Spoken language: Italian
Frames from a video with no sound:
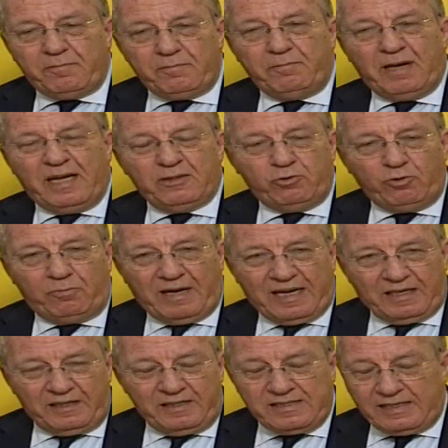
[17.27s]
ma
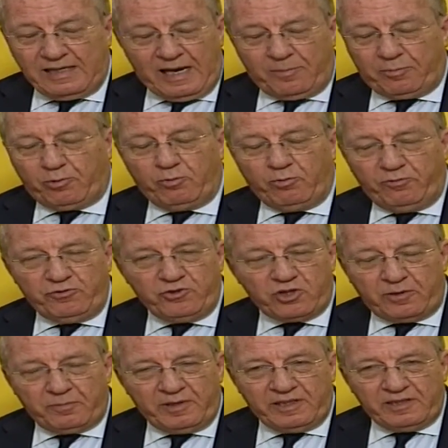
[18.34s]
domani si aprono
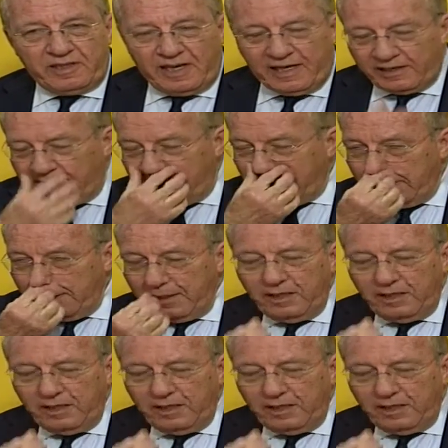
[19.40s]
ufficialmente anche